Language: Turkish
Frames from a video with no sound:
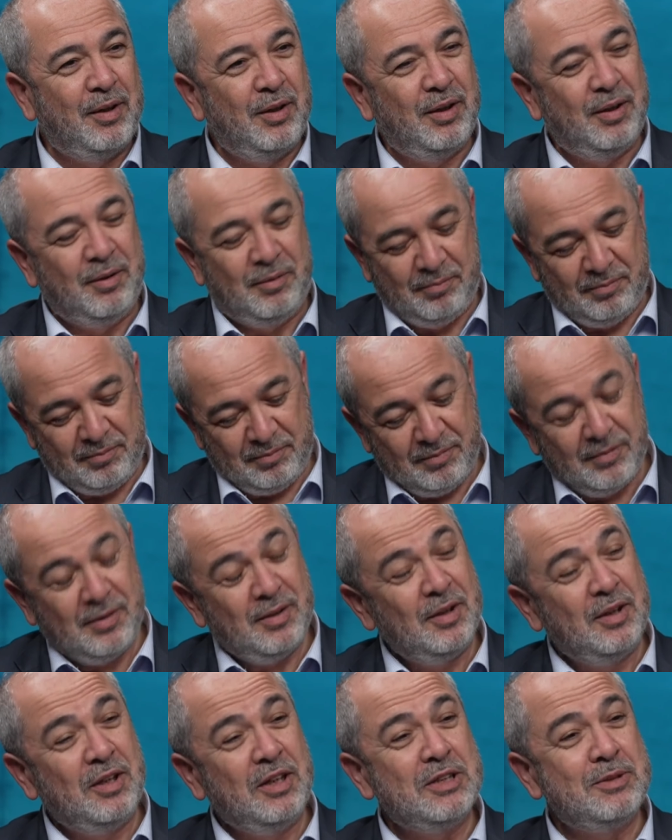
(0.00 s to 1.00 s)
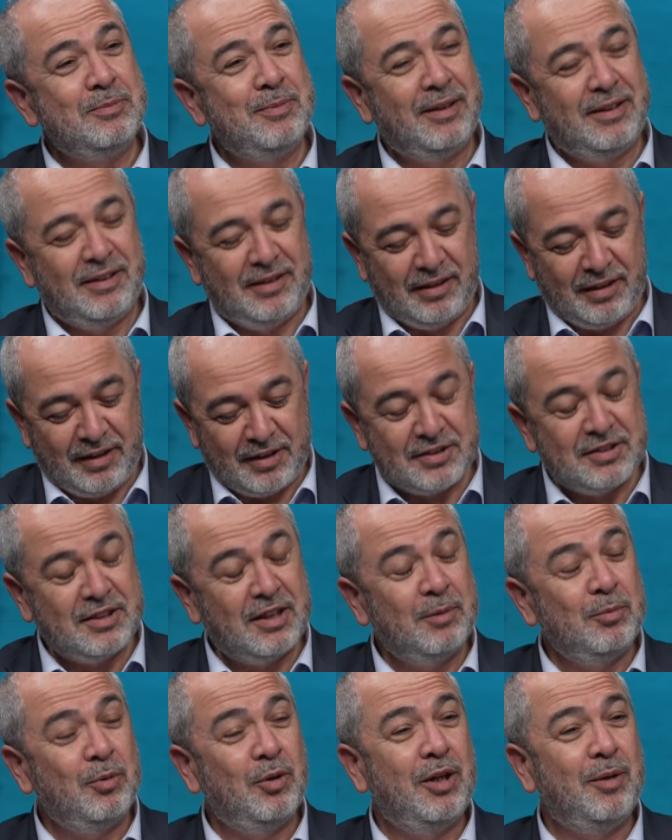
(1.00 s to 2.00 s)
ki e, hizmet
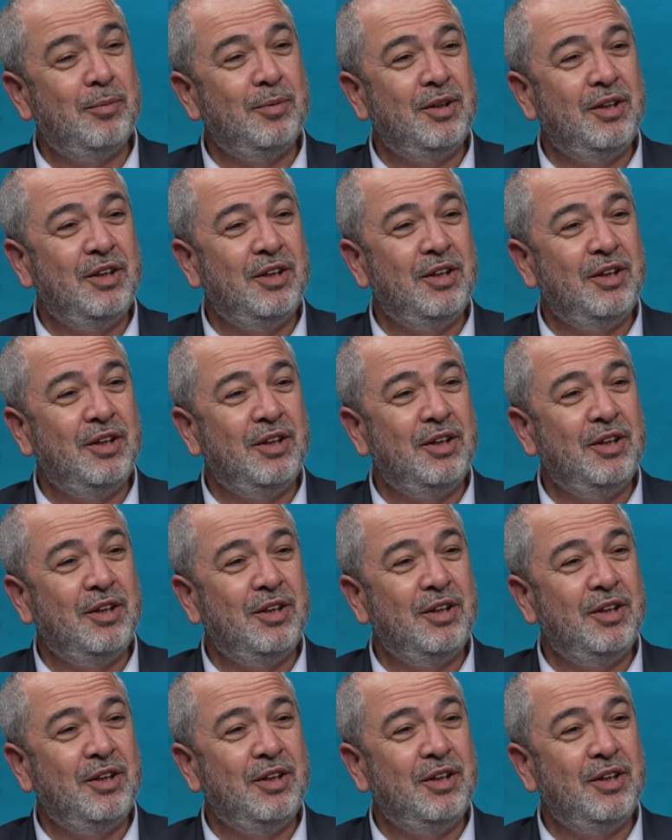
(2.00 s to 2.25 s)
arasında böyle bir